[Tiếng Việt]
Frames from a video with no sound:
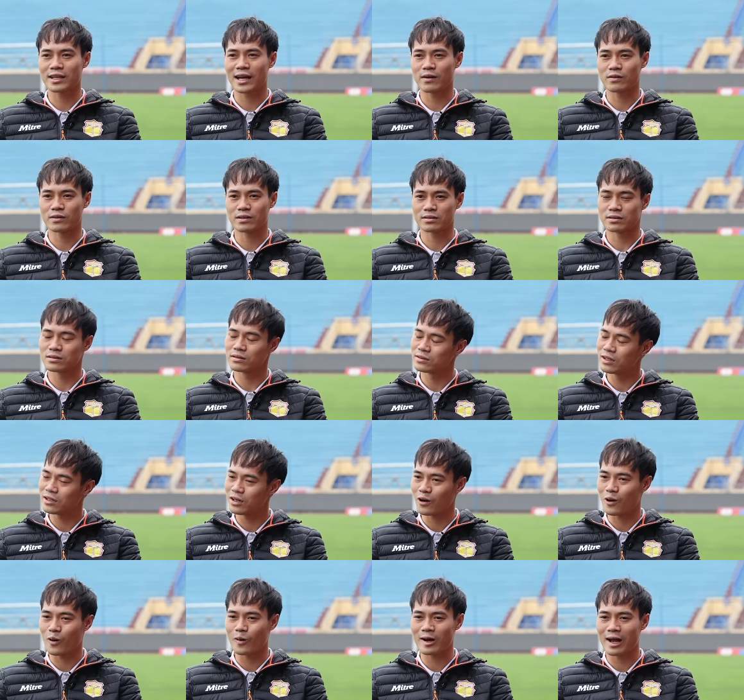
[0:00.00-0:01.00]
tạo thật sự rất là
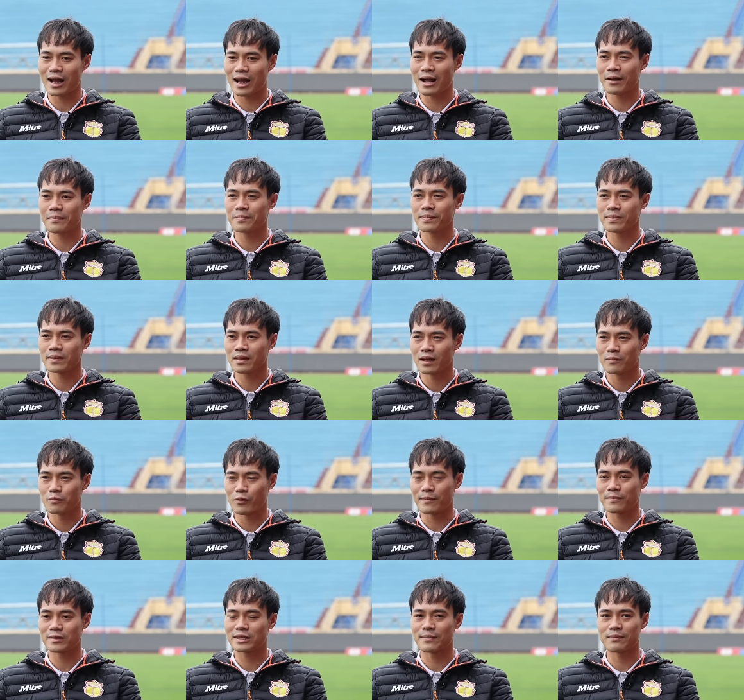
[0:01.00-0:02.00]
khó đá. Và
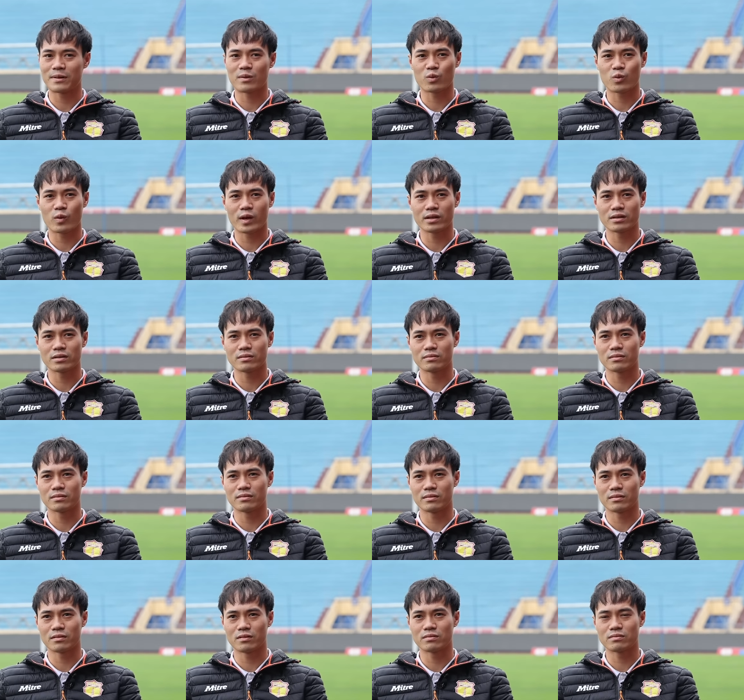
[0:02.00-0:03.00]
em đã tập làm quen
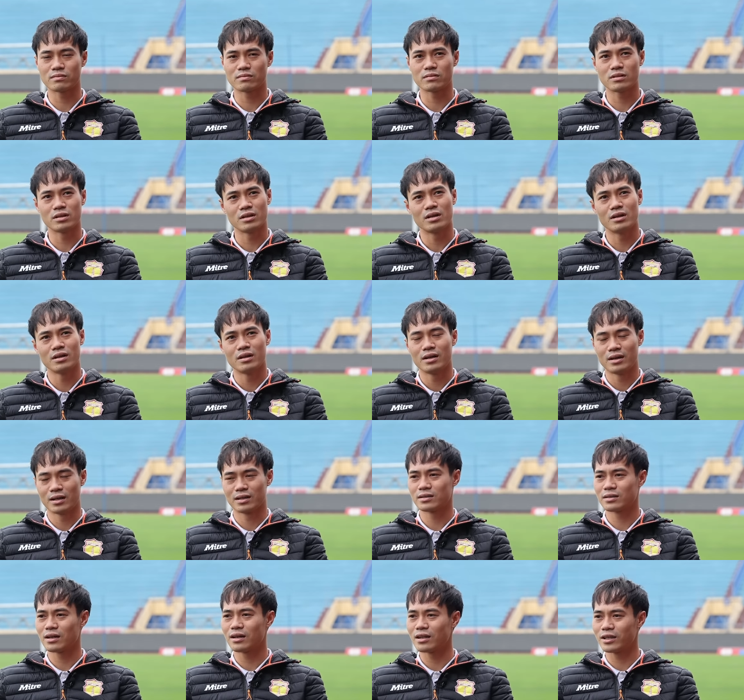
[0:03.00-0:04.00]
cũng
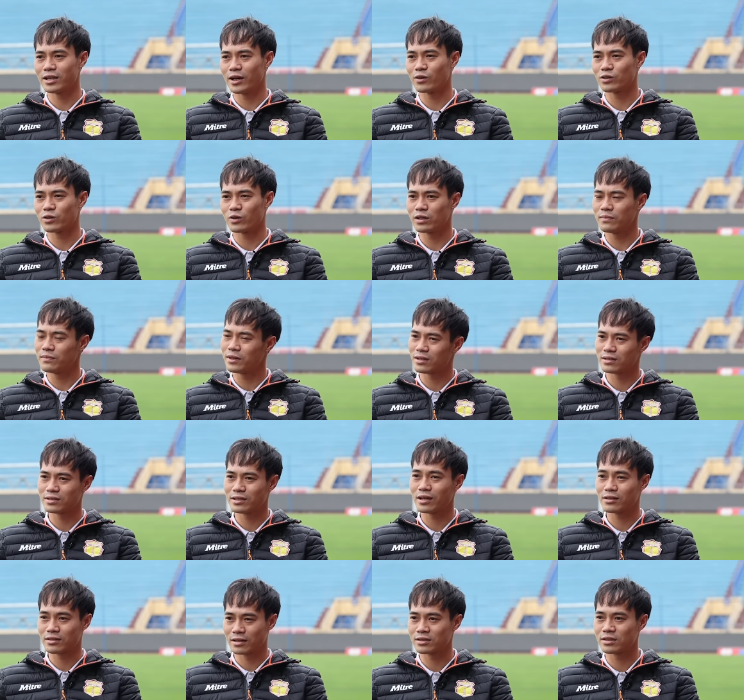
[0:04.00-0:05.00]
rất là nhiều rồi, nhưng mà
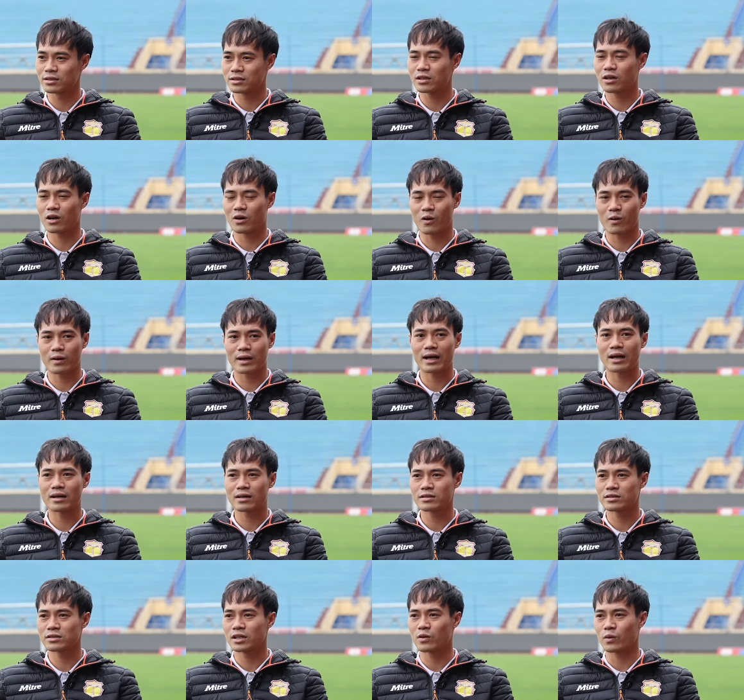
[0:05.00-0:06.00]
rất, thật sự rất là khó đá cái
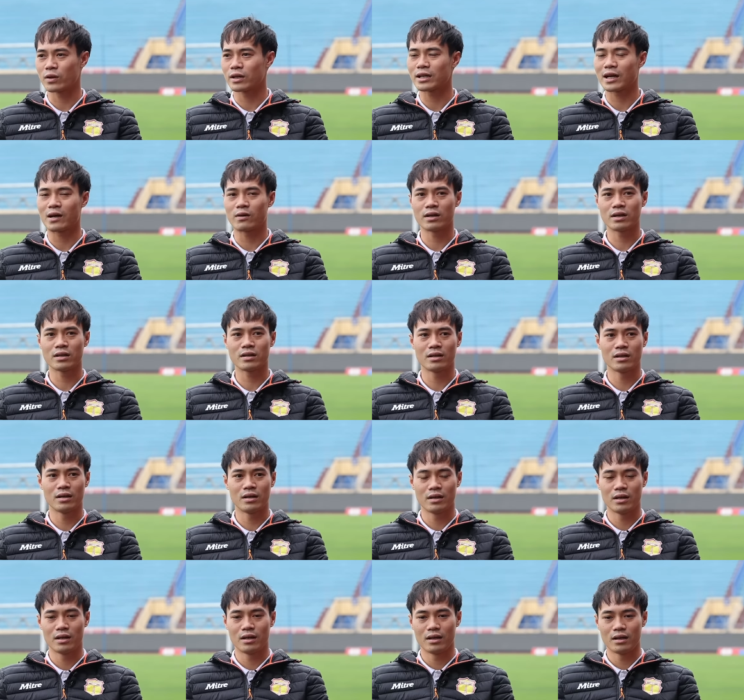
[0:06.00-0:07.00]
sân cầu nhân tạo đấy.
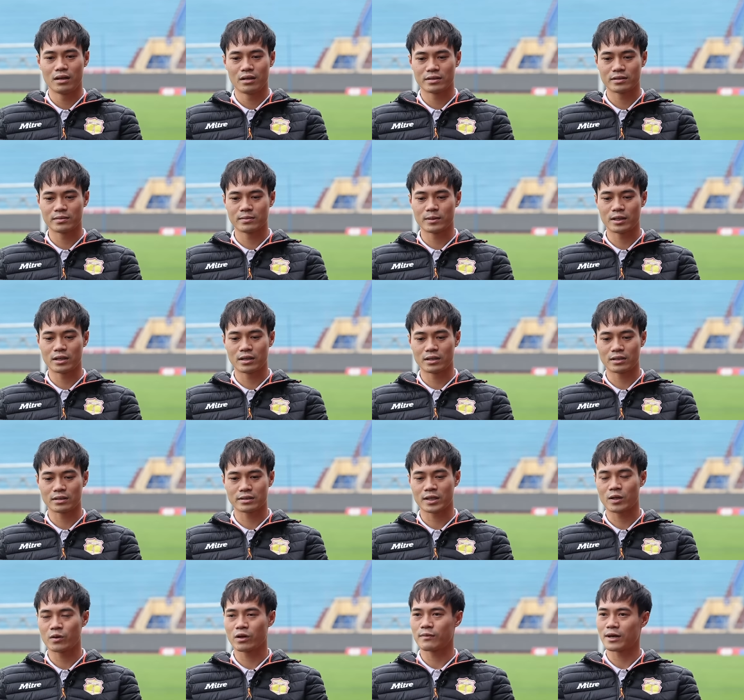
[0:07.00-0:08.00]
Nhưng mà
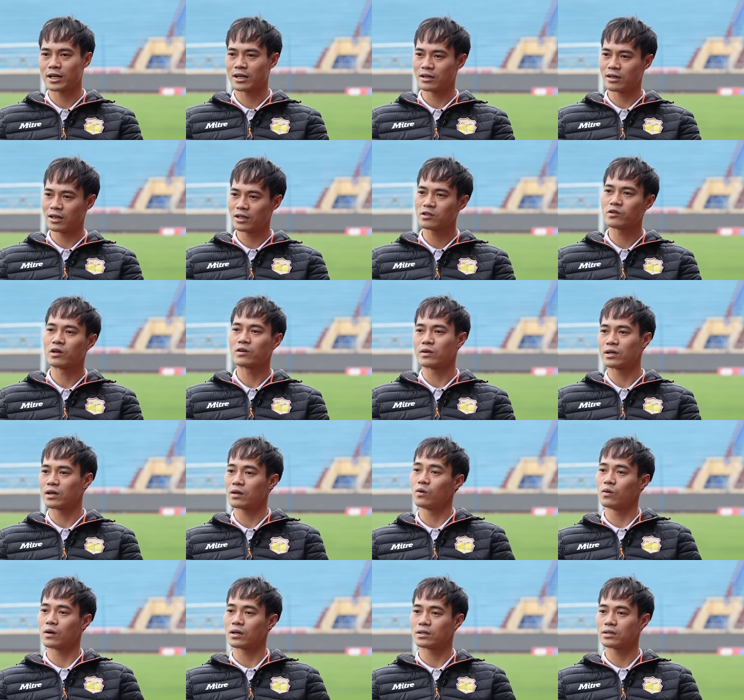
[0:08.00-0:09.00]
sau khi bàn thắng đấy, đoàn đội đã
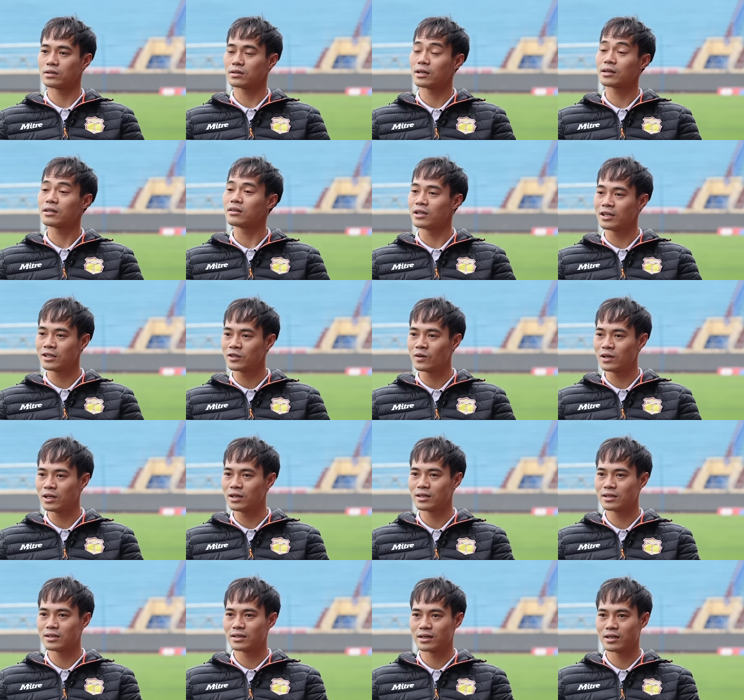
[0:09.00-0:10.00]
cố gắng, đã tự tin tốt
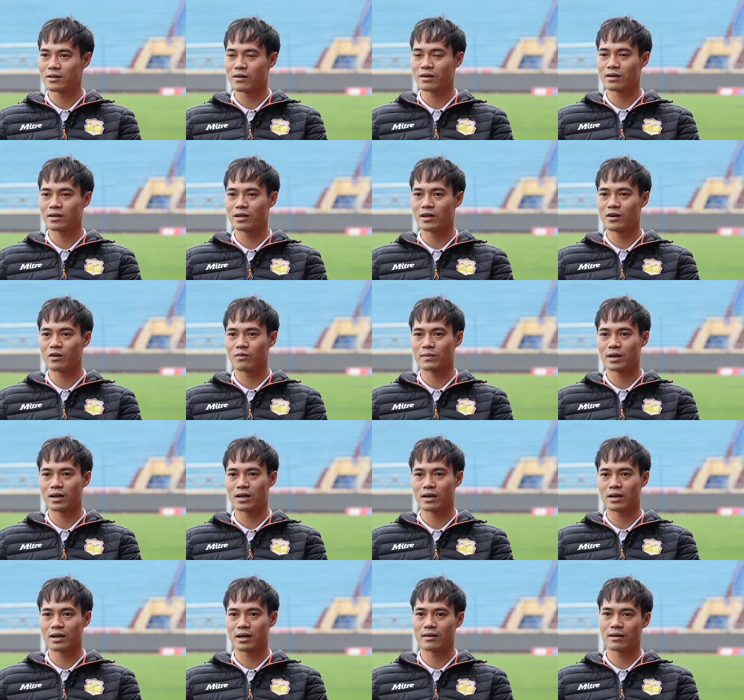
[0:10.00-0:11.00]
hơn. Đó là điều
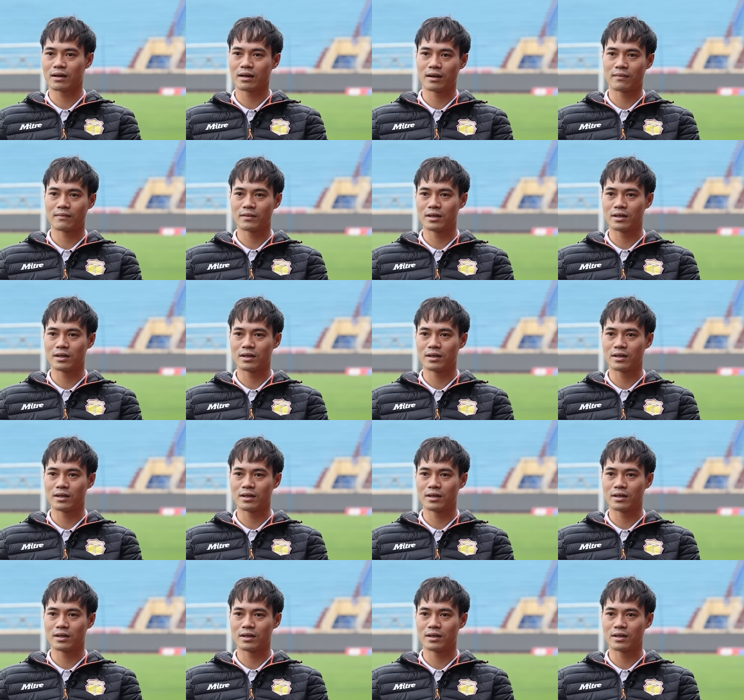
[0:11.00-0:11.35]
mà em cảm